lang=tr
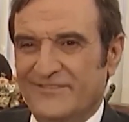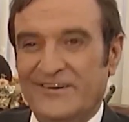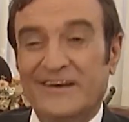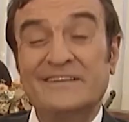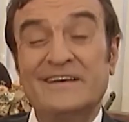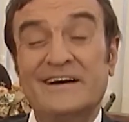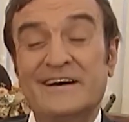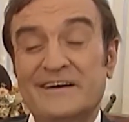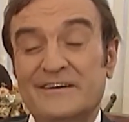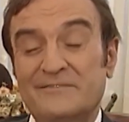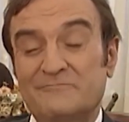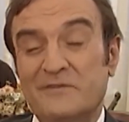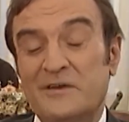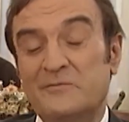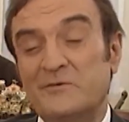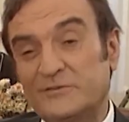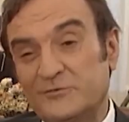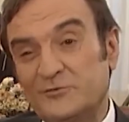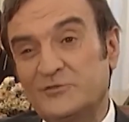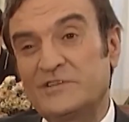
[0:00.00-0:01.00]
Valla
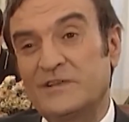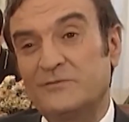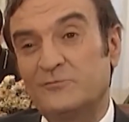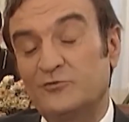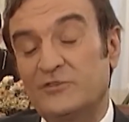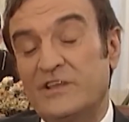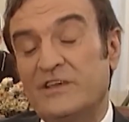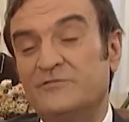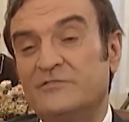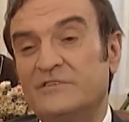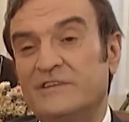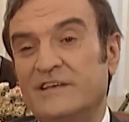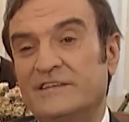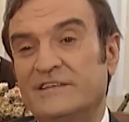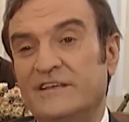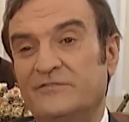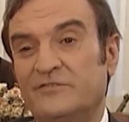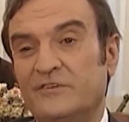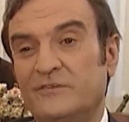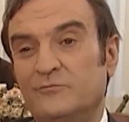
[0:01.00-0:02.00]
Mehmet Usta bu devirde
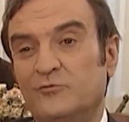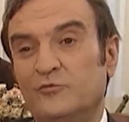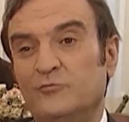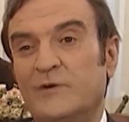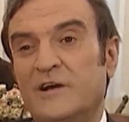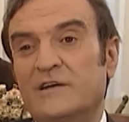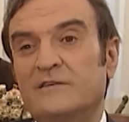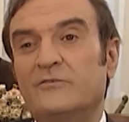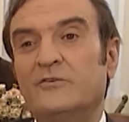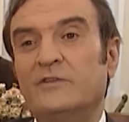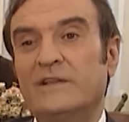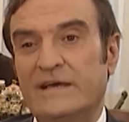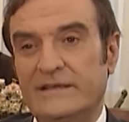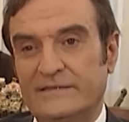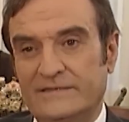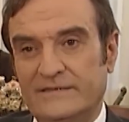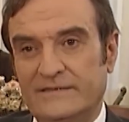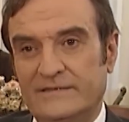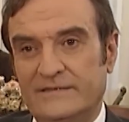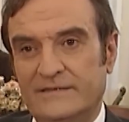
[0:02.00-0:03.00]
kefil bulmak
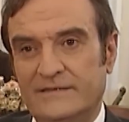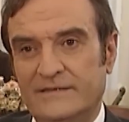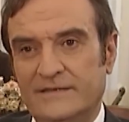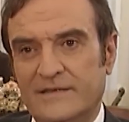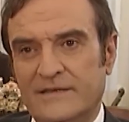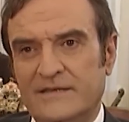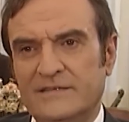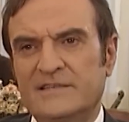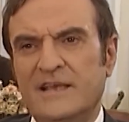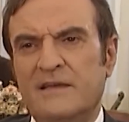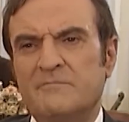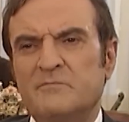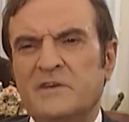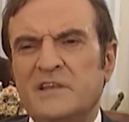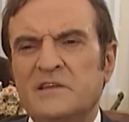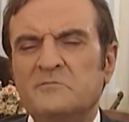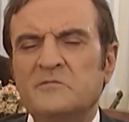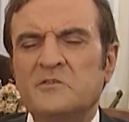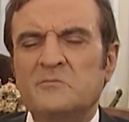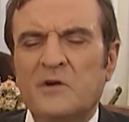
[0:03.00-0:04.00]
kolay değil. Sen
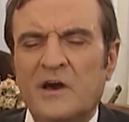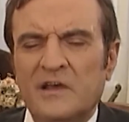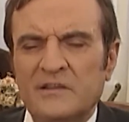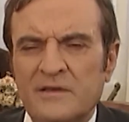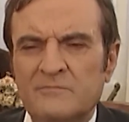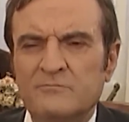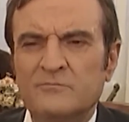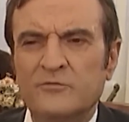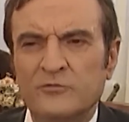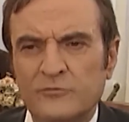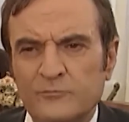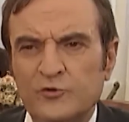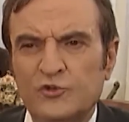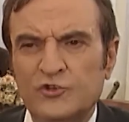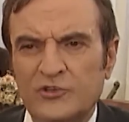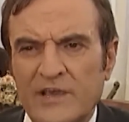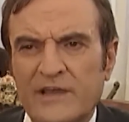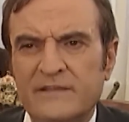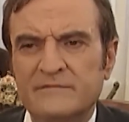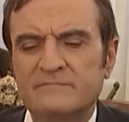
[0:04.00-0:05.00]
benim gibi adamı
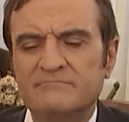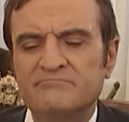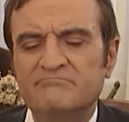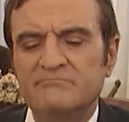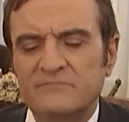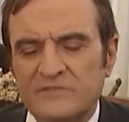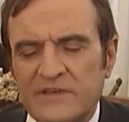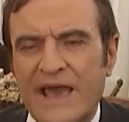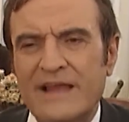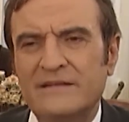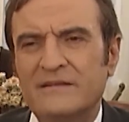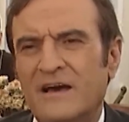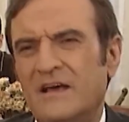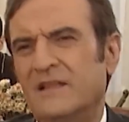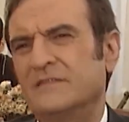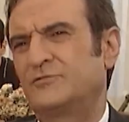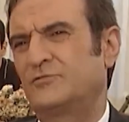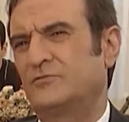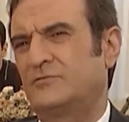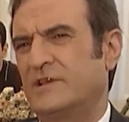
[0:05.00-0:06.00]
bulmuşken gel
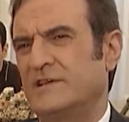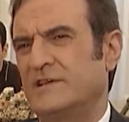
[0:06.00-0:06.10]
al şu